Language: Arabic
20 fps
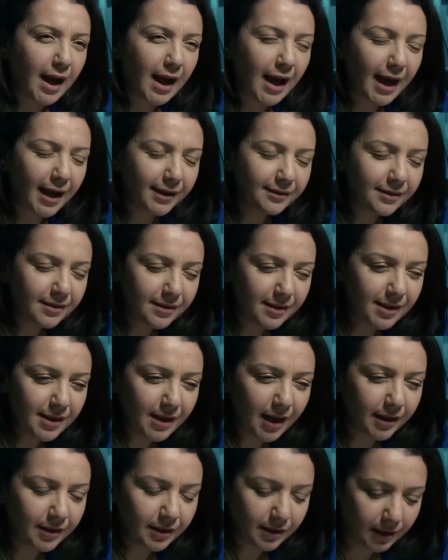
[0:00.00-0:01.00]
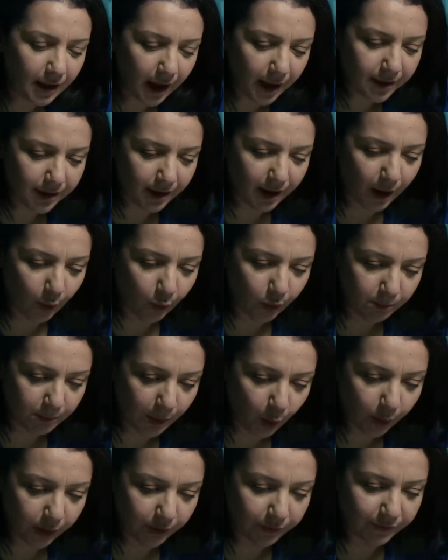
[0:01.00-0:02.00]
حدثيني عن اللحظة أو
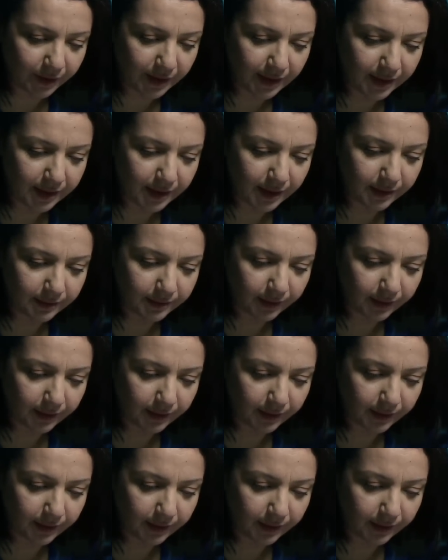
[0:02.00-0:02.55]
الموقف الذي